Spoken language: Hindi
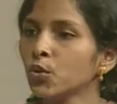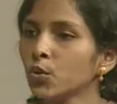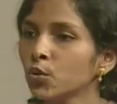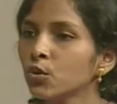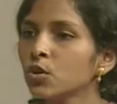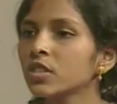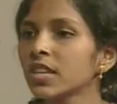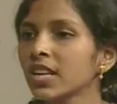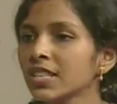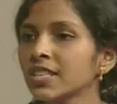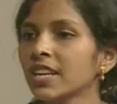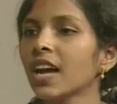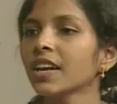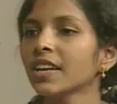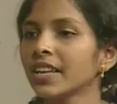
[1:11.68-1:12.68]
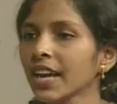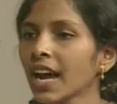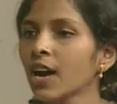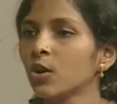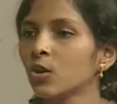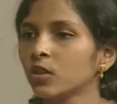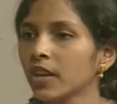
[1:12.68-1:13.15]
दूर संचार क्या
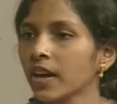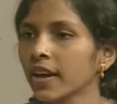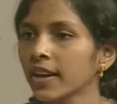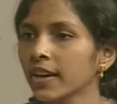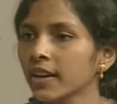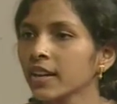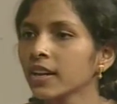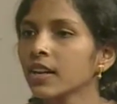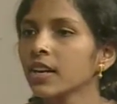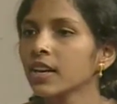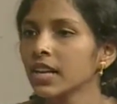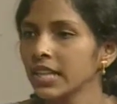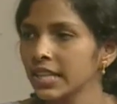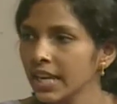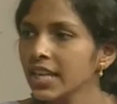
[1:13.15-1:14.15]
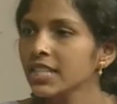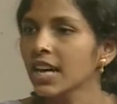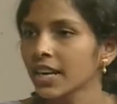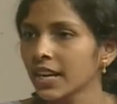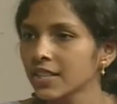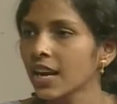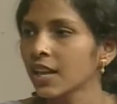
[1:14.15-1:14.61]
होता है ये
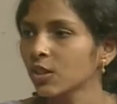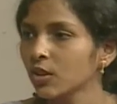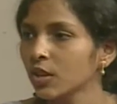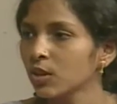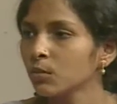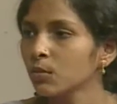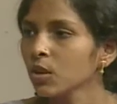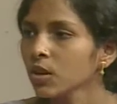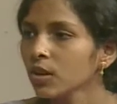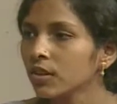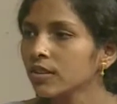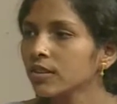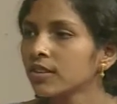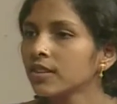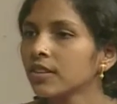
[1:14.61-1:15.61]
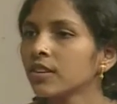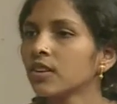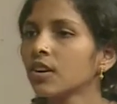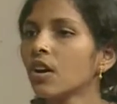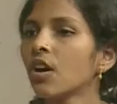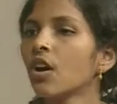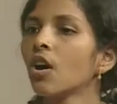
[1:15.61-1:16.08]
जानना चाहते हो ना तुम लोग हाँ दीदी,
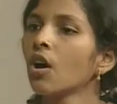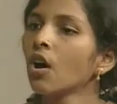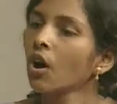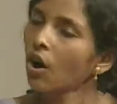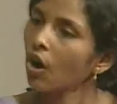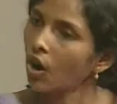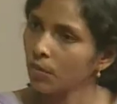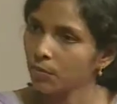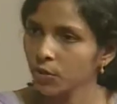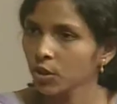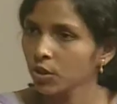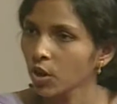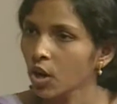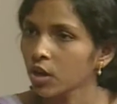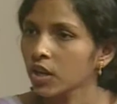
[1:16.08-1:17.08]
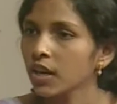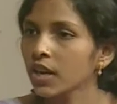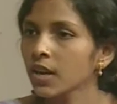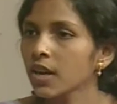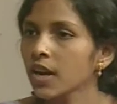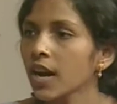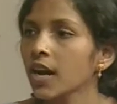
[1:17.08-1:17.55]
हाँ दीदी। और
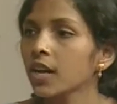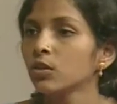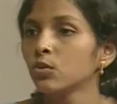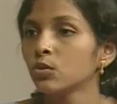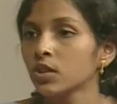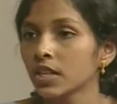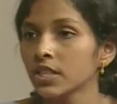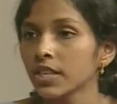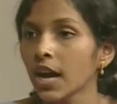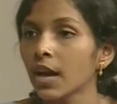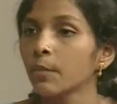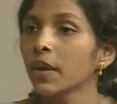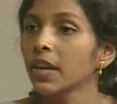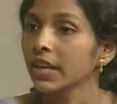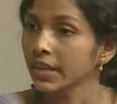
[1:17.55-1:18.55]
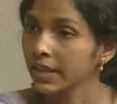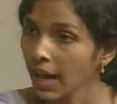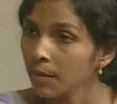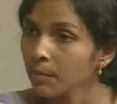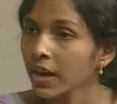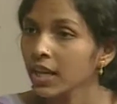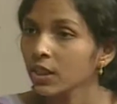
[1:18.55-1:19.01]
प्रौद्योगिकी का दूर संचार में क्या
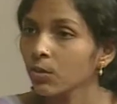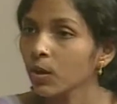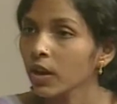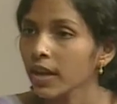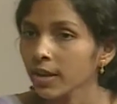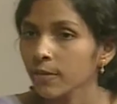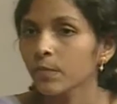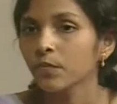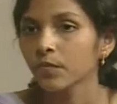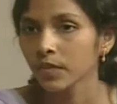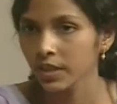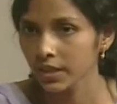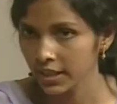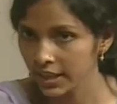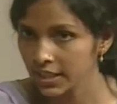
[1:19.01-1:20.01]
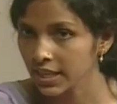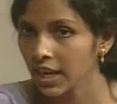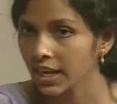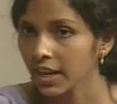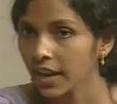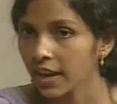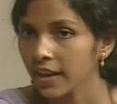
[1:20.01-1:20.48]
महत्व है ये
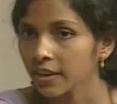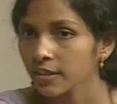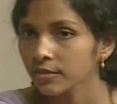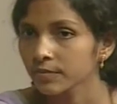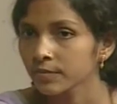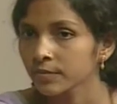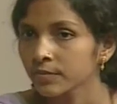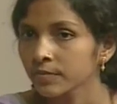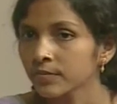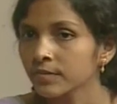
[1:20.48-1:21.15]
जानना है हाँ, हाँ